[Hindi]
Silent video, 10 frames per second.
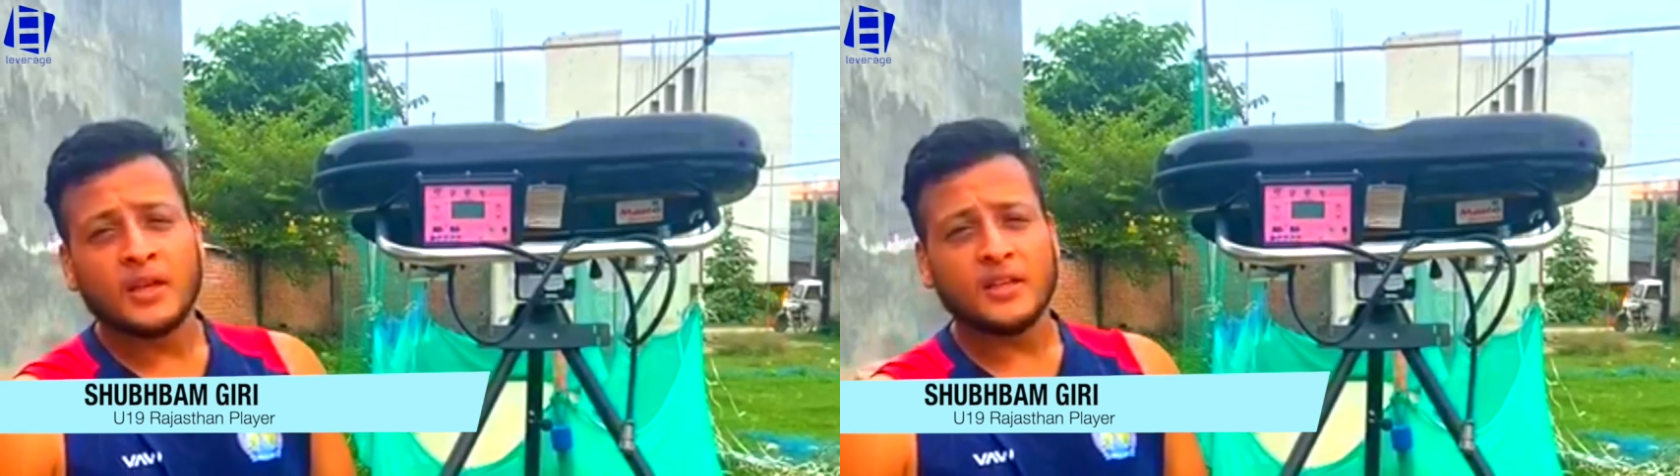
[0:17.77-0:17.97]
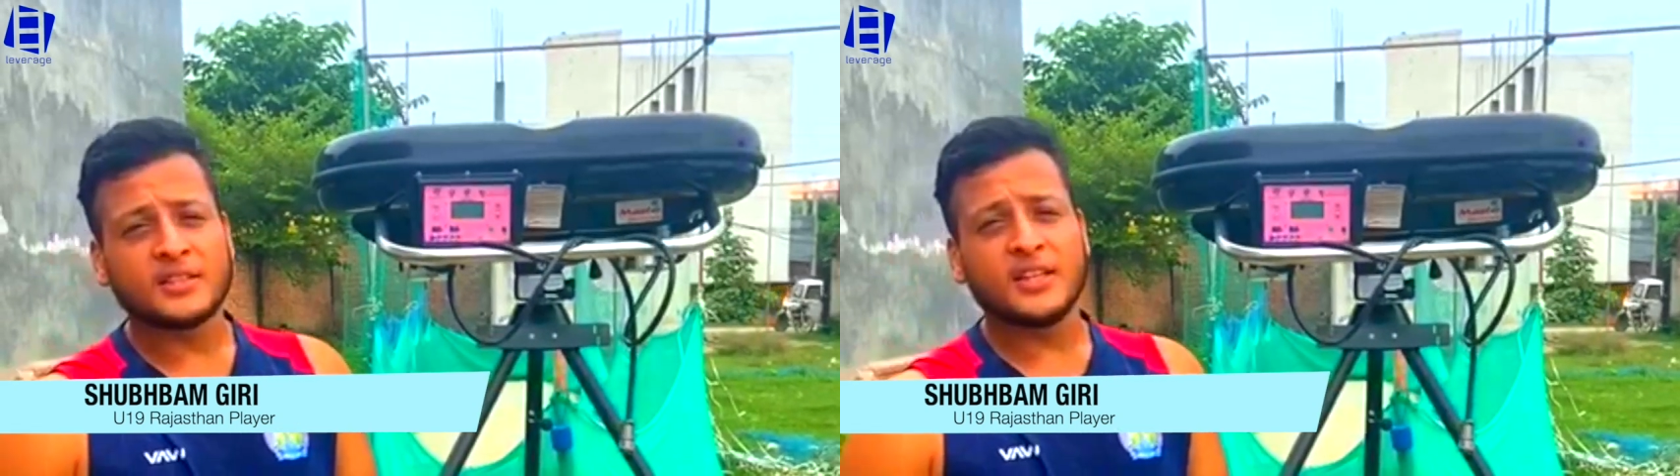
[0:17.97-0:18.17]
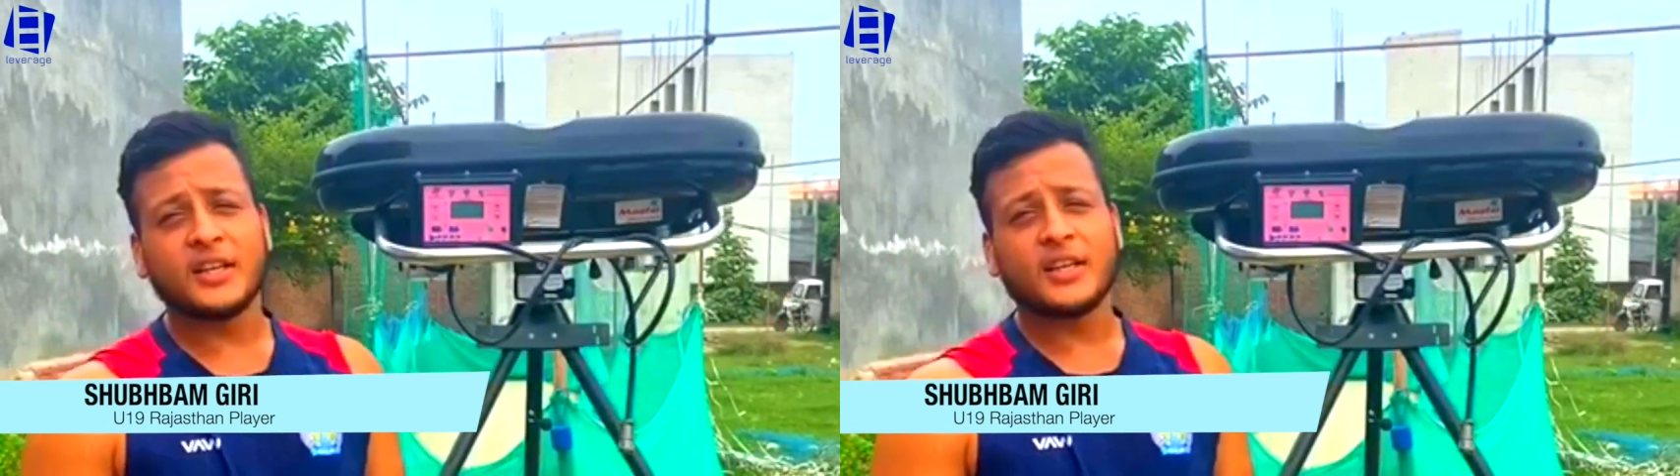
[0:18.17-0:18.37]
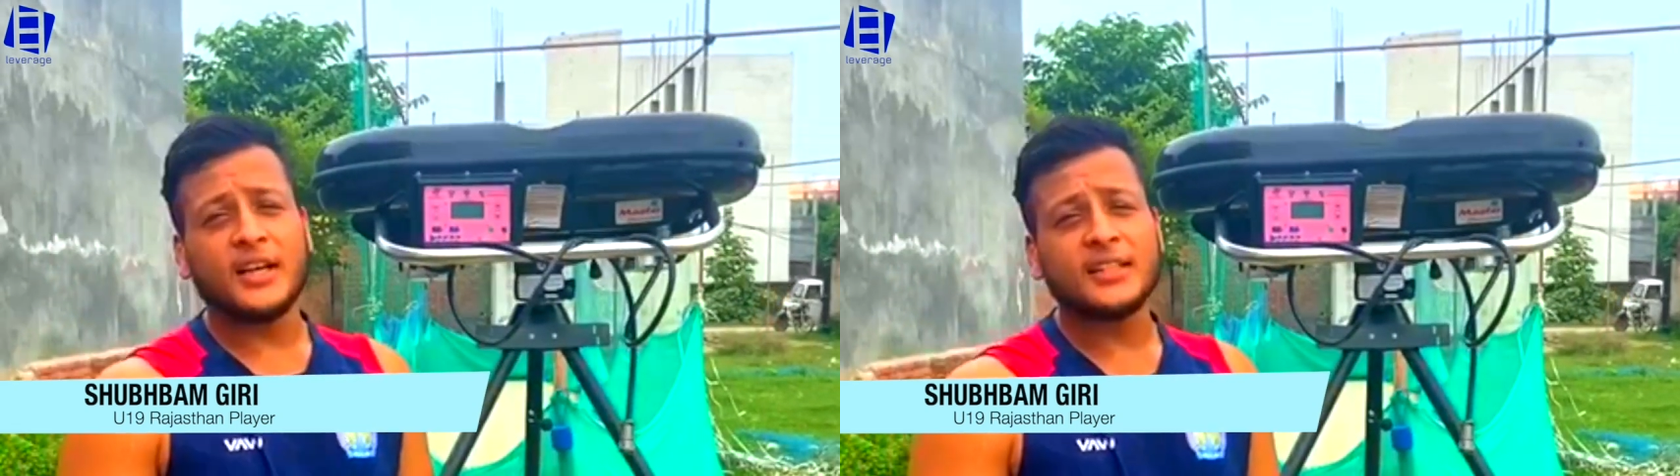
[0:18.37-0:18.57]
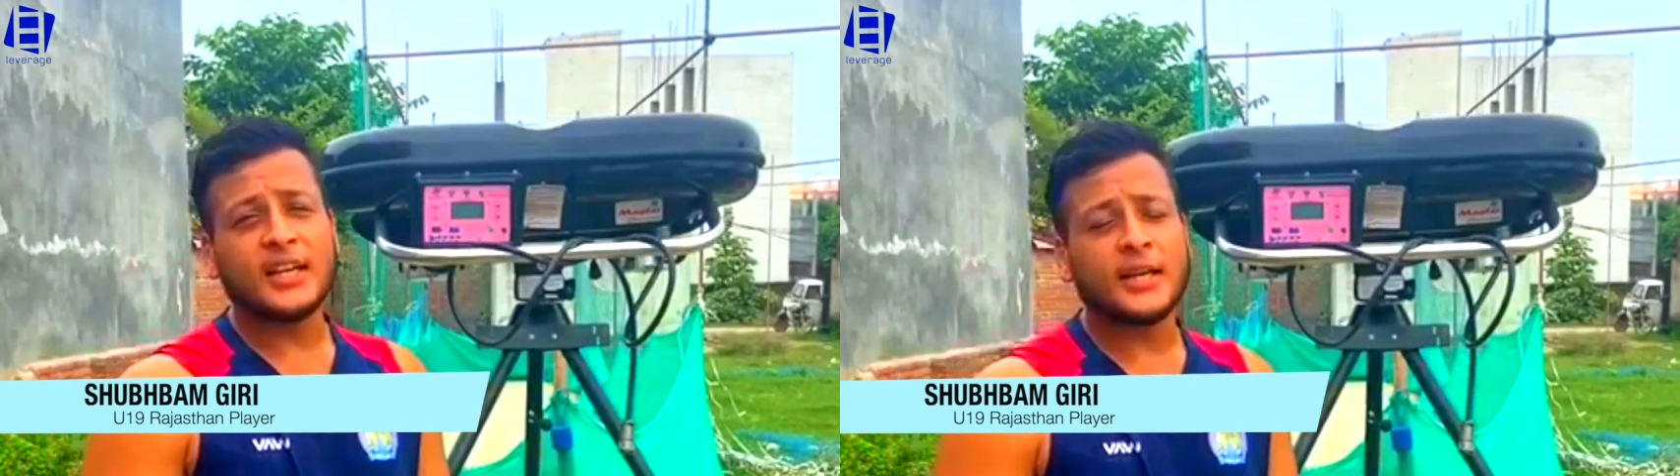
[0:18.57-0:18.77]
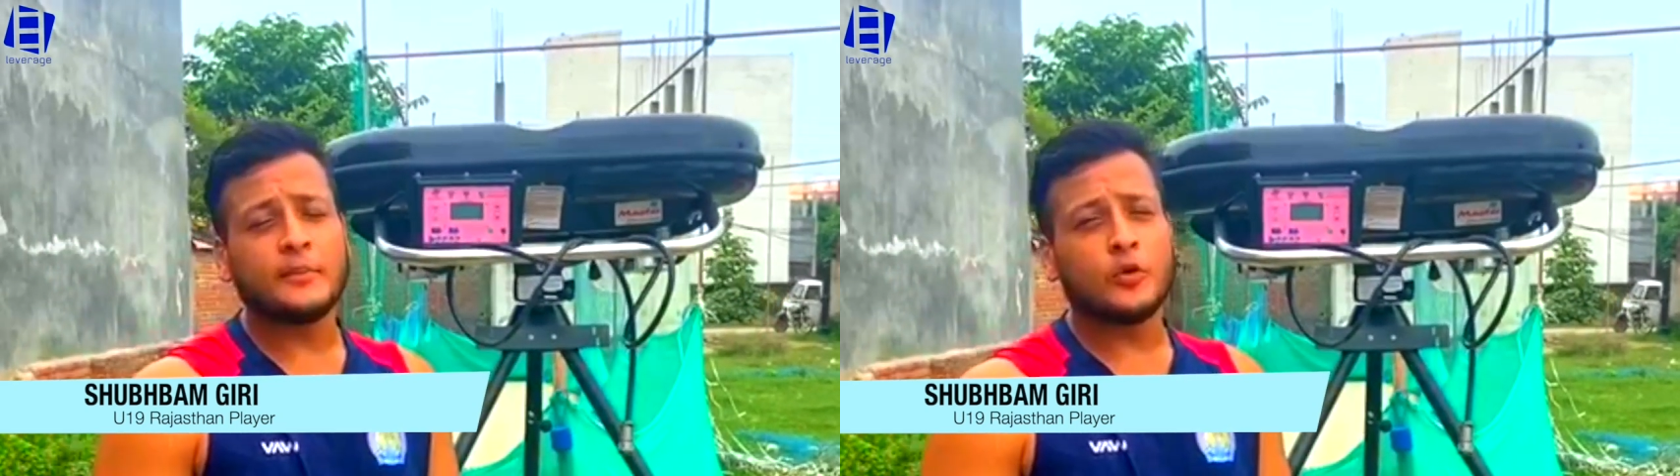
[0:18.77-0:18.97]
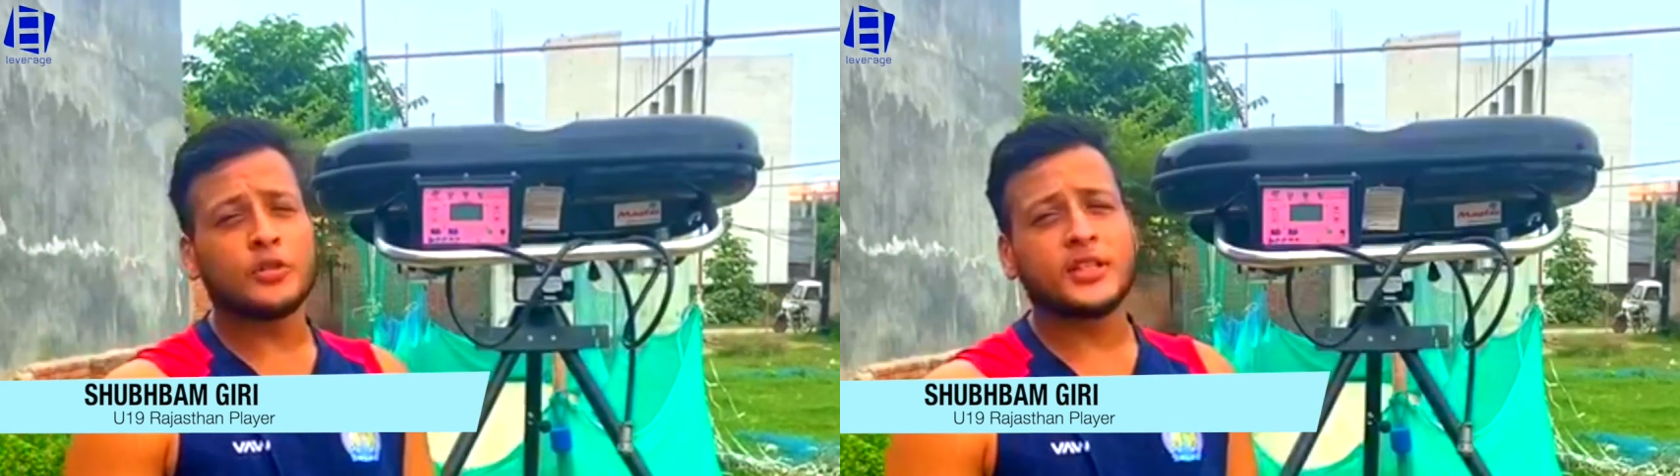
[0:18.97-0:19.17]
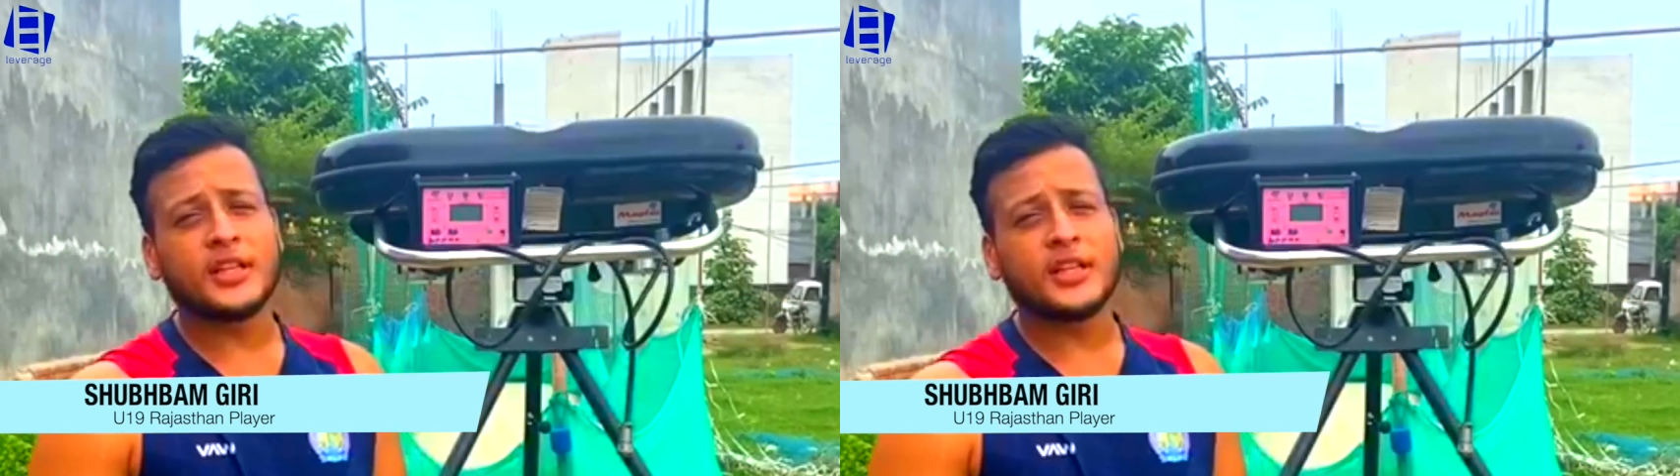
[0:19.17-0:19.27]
इसके कई सारे मोड्स